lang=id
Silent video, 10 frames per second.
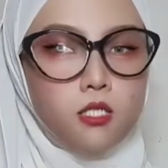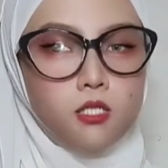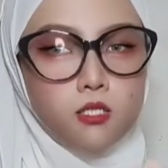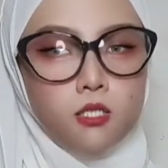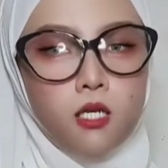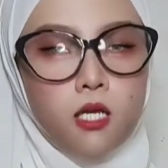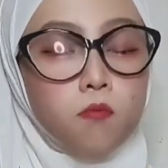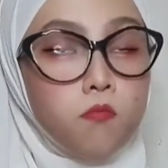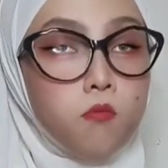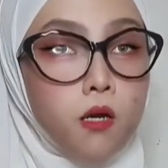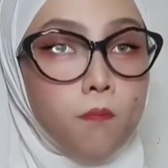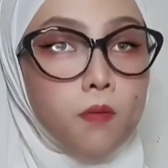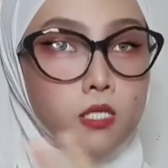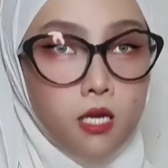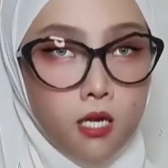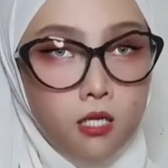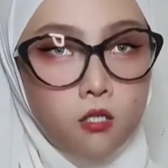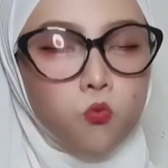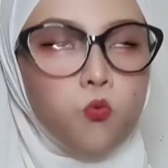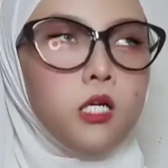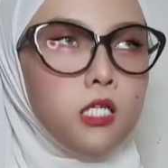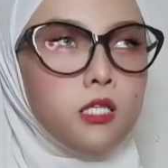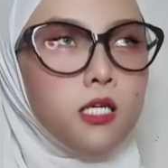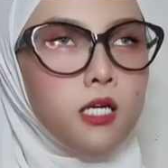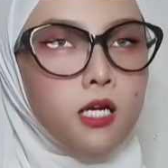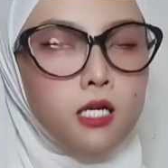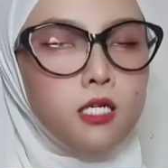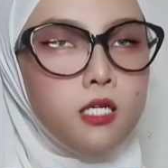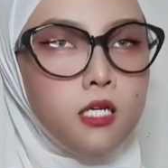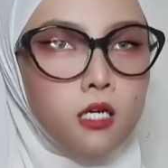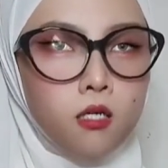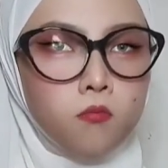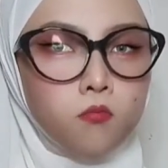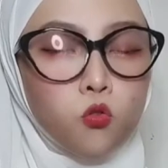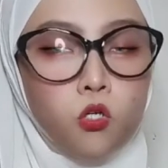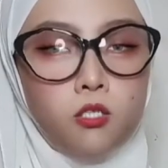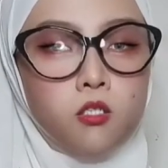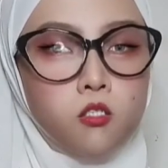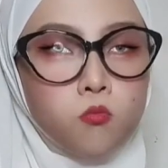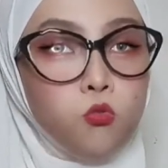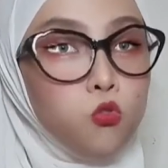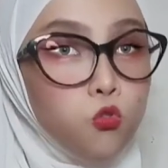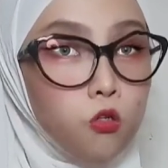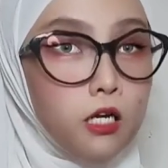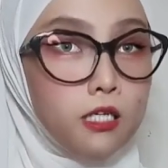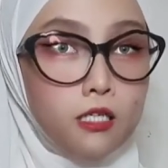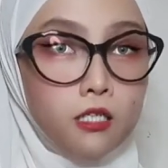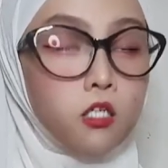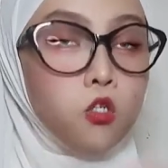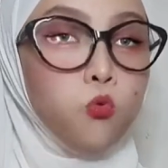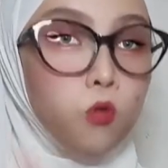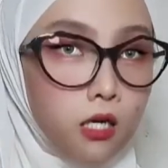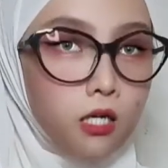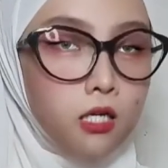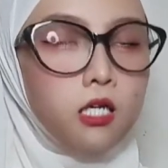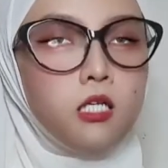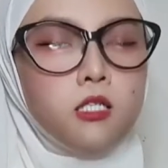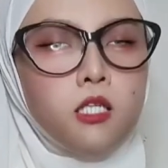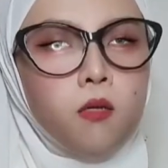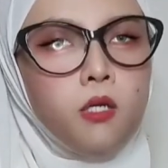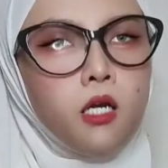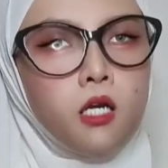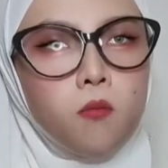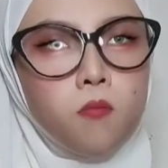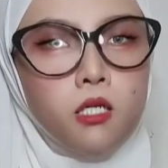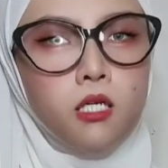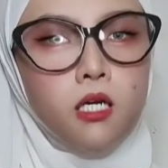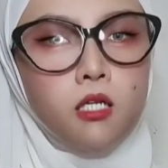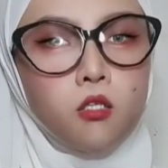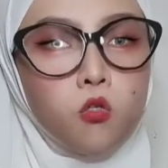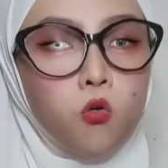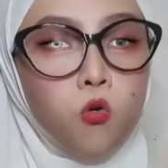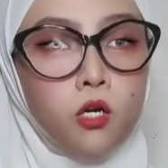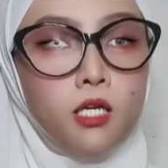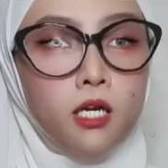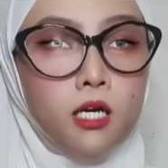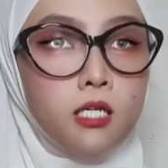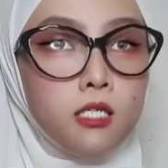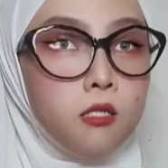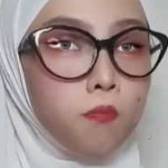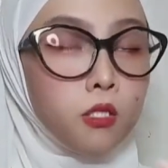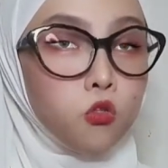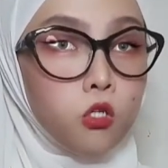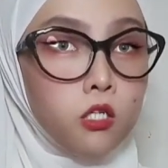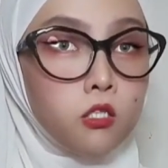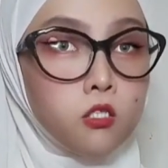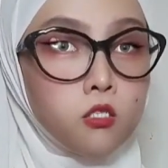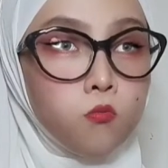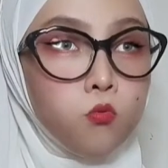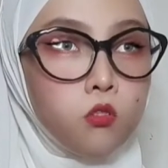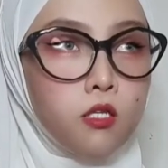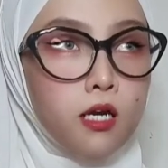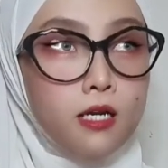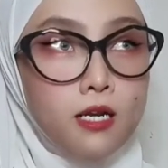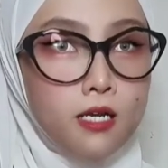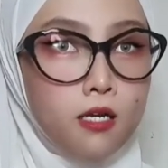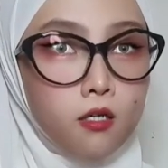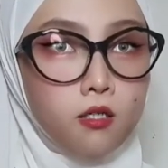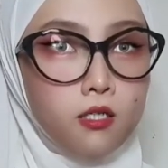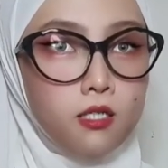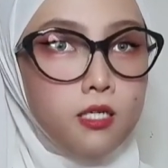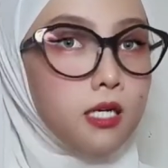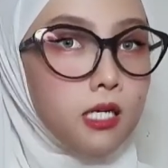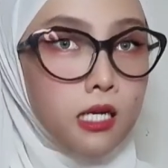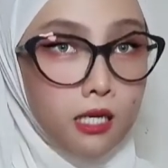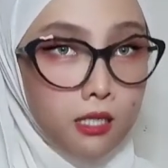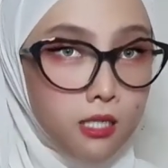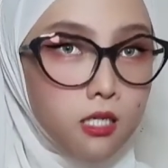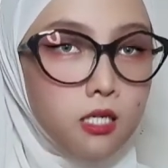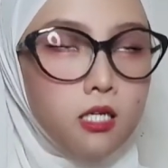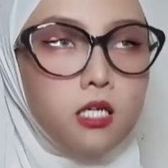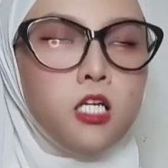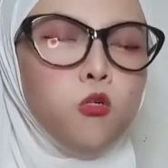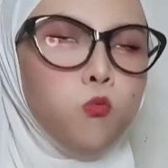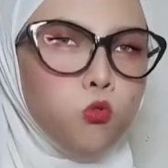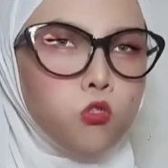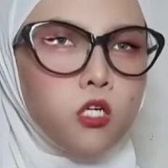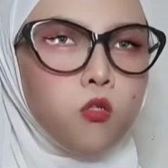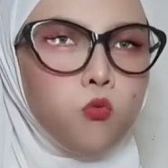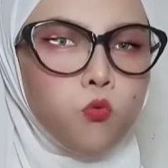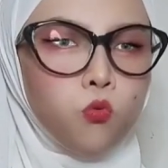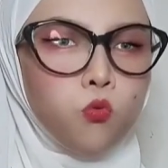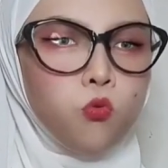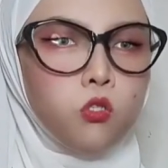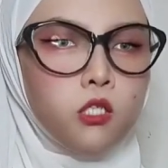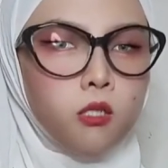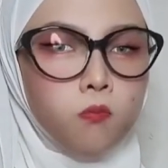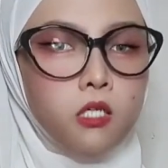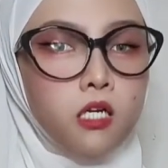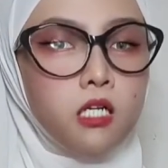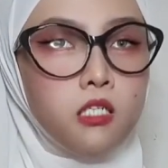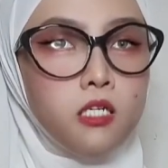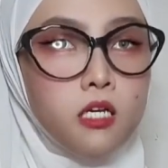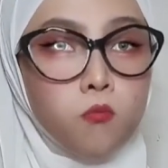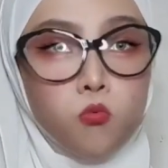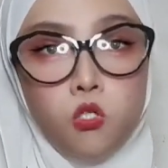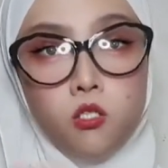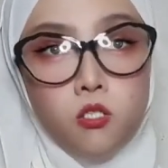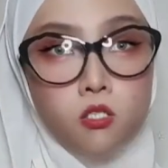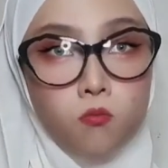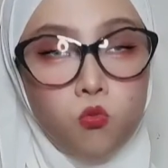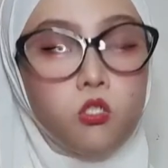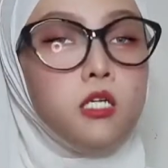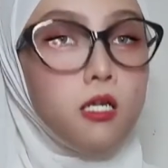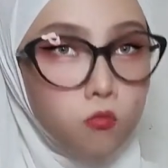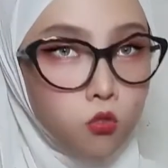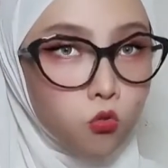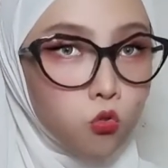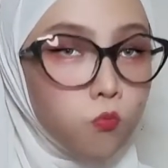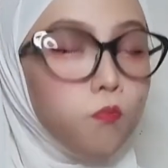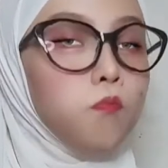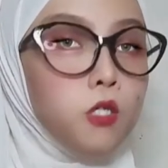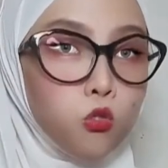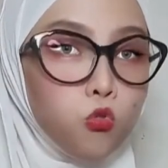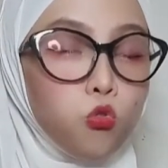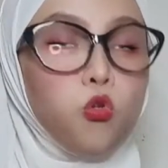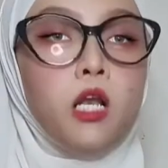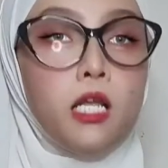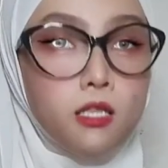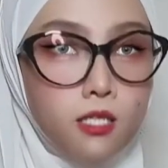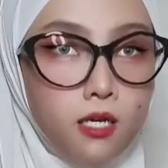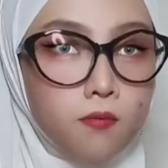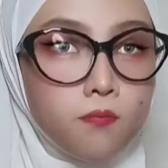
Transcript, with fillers: Setelah beberapa saat, wanita yang ada di dalam toilet tersebut juga ingin keluar, tetapi karena melihat orang yang ada di depan toilet tersebut ada yang ia kenali, ia memutuskan untuk tetap tinggal di dalam toilet tersebut dan menutup pintu toiletnya.